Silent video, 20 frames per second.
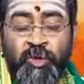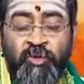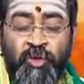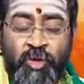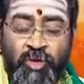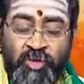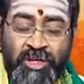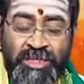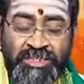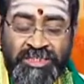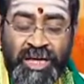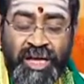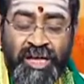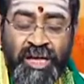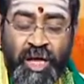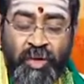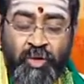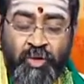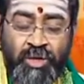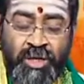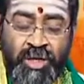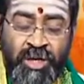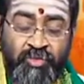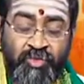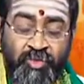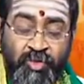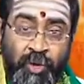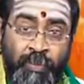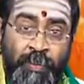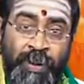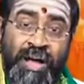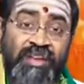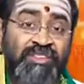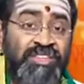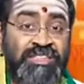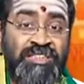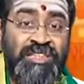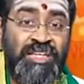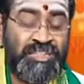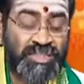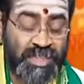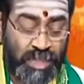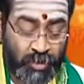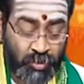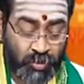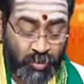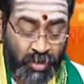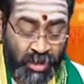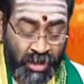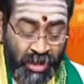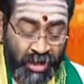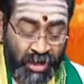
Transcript: నువ్వు ఒక్కసారి అనుగ్రహంతో భావిస్తే చాలు